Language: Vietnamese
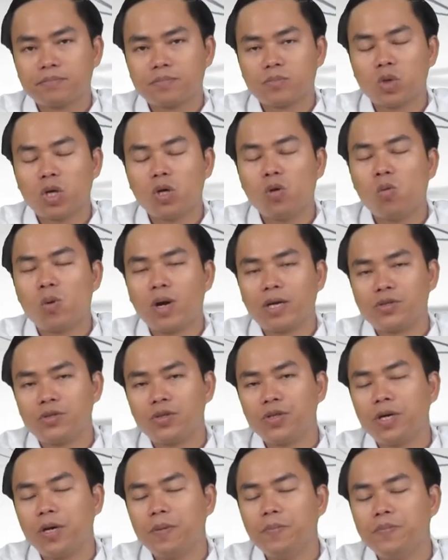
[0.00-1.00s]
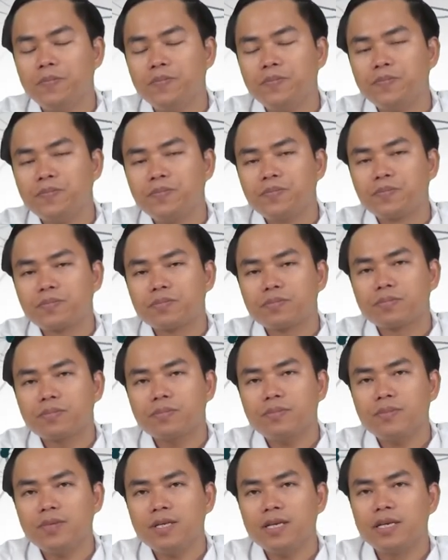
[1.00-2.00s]
một cái khủng hoảng truyền thông
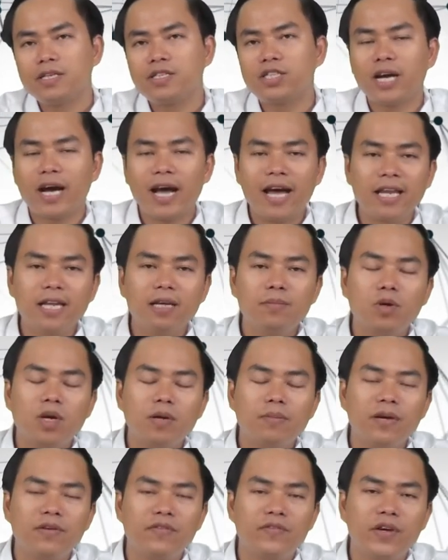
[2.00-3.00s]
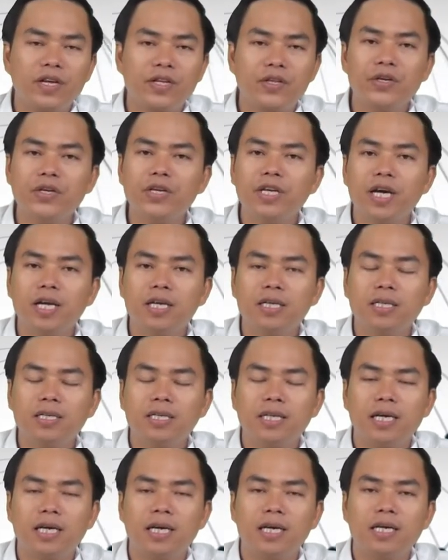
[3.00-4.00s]
chẳng hạn như một cái bệnh viện tư
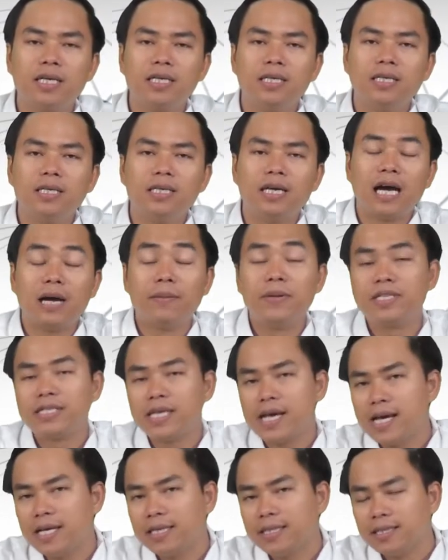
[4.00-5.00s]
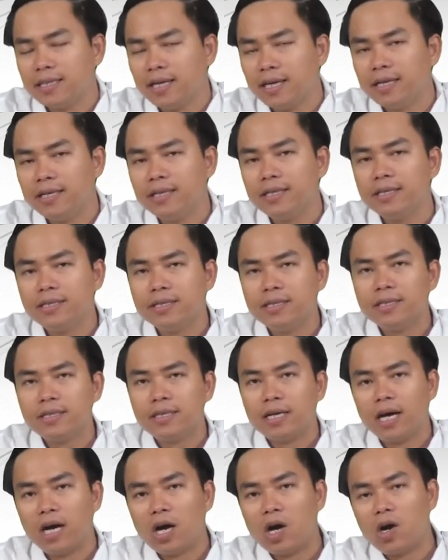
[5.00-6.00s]
nhân à, ABC gì đấy
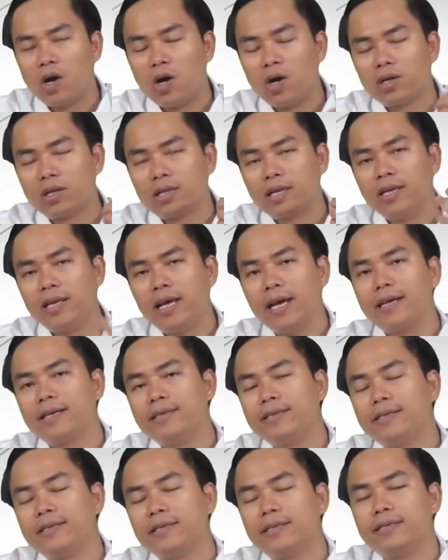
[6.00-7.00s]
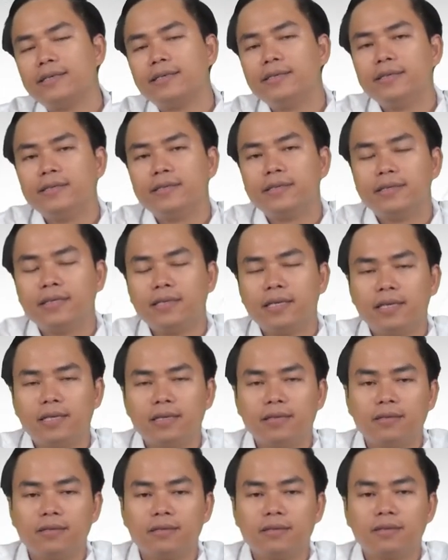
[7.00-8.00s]
à, họ tiến hành
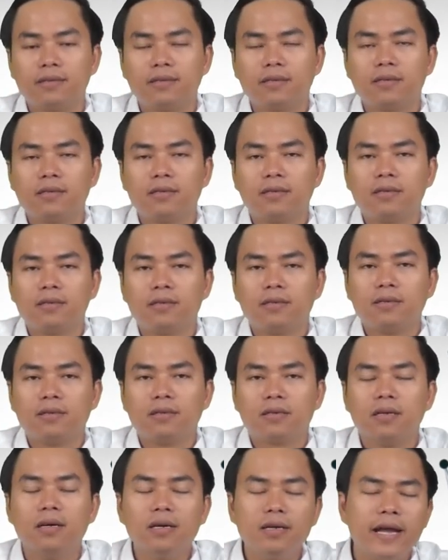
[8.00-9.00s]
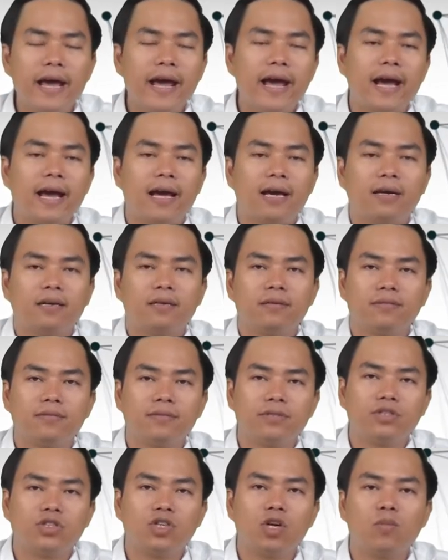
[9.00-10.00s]
à, đỡ đẻ
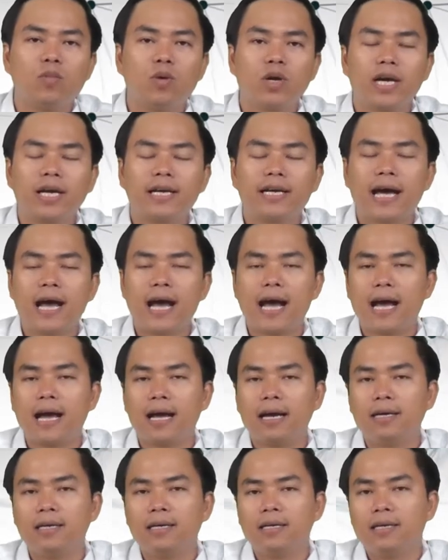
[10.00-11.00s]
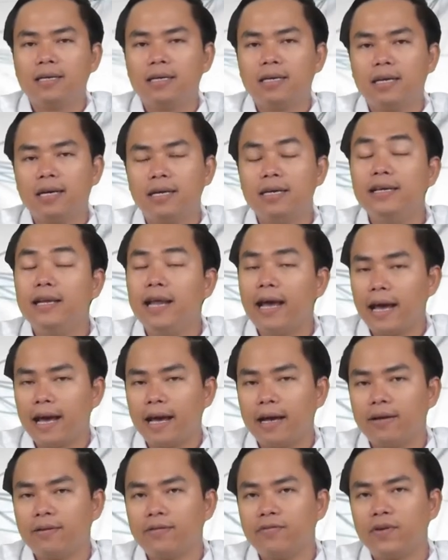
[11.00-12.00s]
cho một cái ca à, đi đẻ
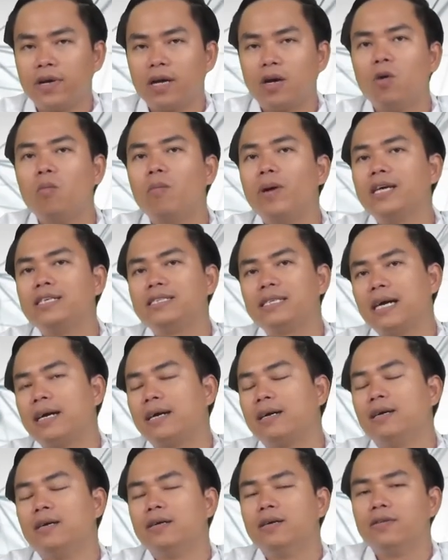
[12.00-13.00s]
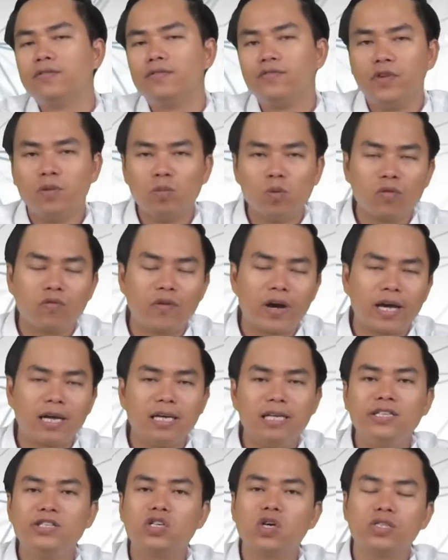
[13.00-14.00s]
và không may rằng vì một vài cái
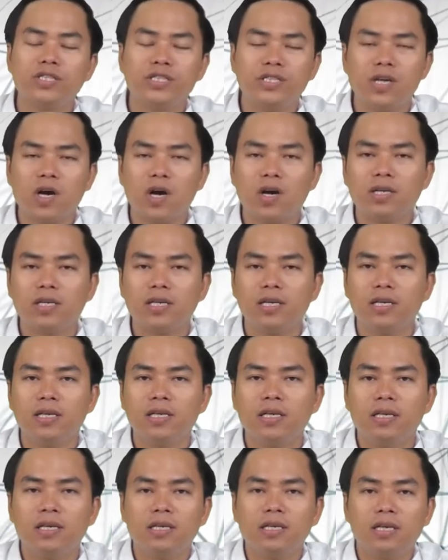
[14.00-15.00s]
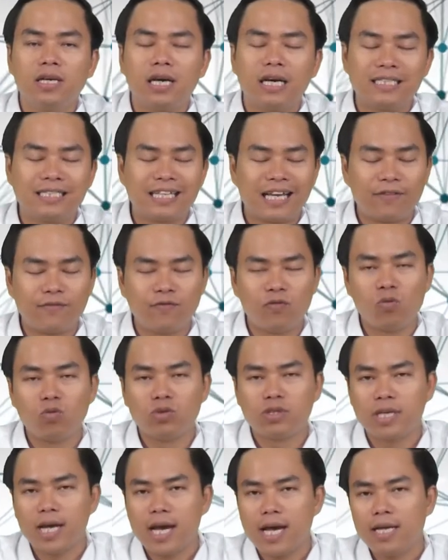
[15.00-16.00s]
lý do gì đó thì à, sản phụ
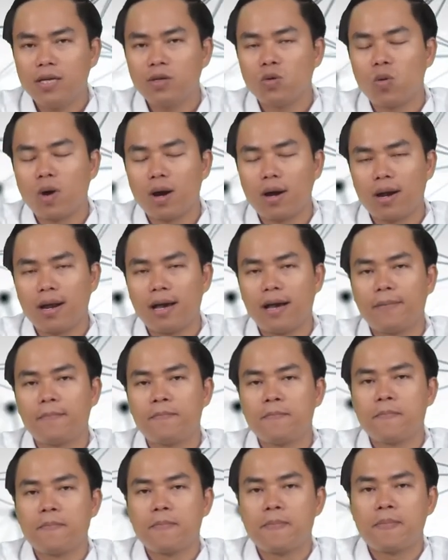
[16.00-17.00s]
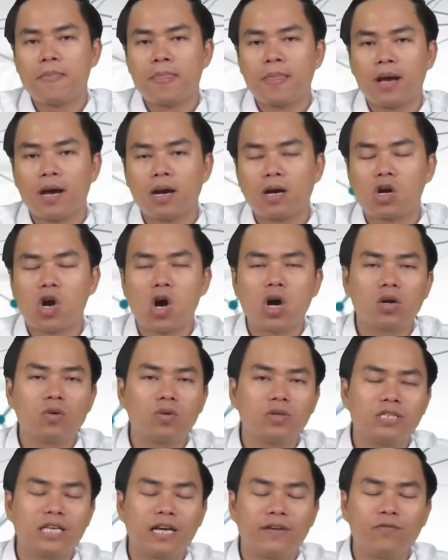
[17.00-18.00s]
chết hoặc là à, con
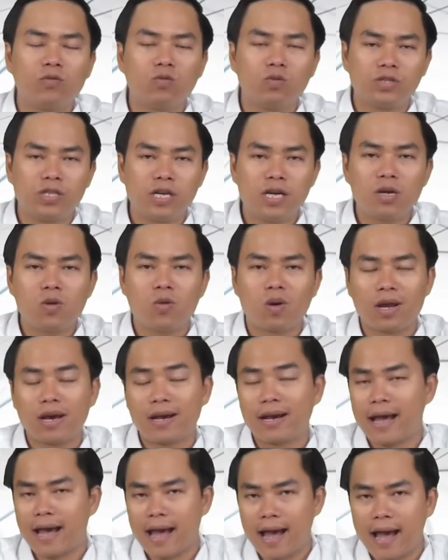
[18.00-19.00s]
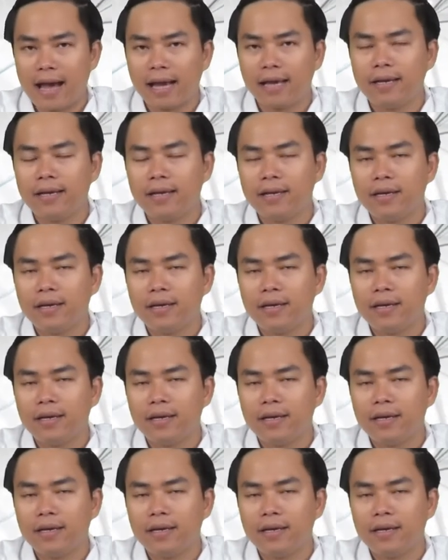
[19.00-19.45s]
của sản phụ chết hoặc là cả hai